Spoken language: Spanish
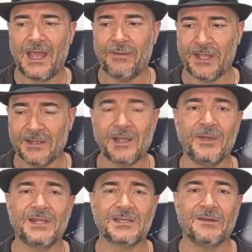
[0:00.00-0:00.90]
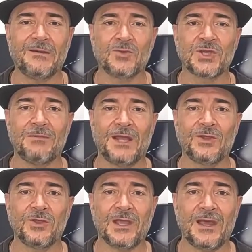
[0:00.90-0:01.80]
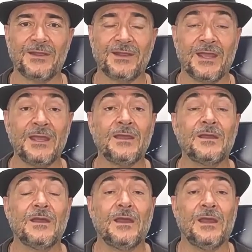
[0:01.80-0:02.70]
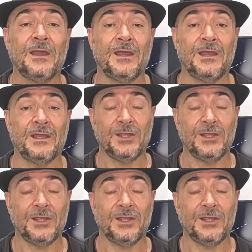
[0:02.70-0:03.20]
Evidentemente estábamos hablando ya de eh,